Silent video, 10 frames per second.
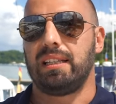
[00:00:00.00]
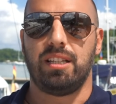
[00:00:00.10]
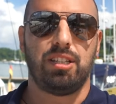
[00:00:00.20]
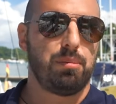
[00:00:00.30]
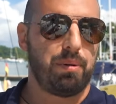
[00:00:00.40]

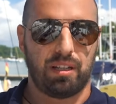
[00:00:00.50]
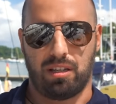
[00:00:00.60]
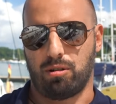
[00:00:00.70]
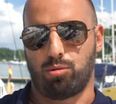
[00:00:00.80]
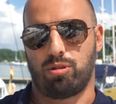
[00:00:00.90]
и ни при
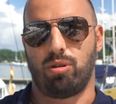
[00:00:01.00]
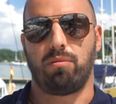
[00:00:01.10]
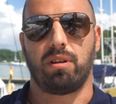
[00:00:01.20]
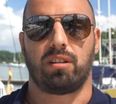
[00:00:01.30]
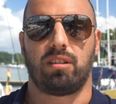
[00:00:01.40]
каких
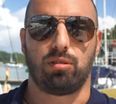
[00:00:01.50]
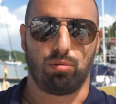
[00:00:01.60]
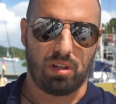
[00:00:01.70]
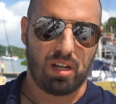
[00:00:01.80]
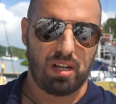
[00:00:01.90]
условиях ты
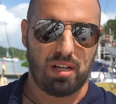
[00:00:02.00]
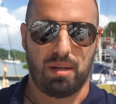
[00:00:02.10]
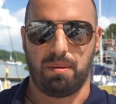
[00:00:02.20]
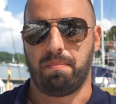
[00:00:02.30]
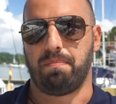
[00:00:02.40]
туда
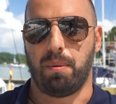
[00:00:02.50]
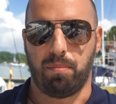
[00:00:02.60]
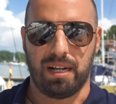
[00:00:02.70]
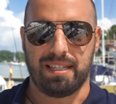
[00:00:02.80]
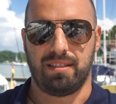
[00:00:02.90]

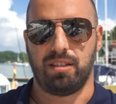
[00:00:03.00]
попасть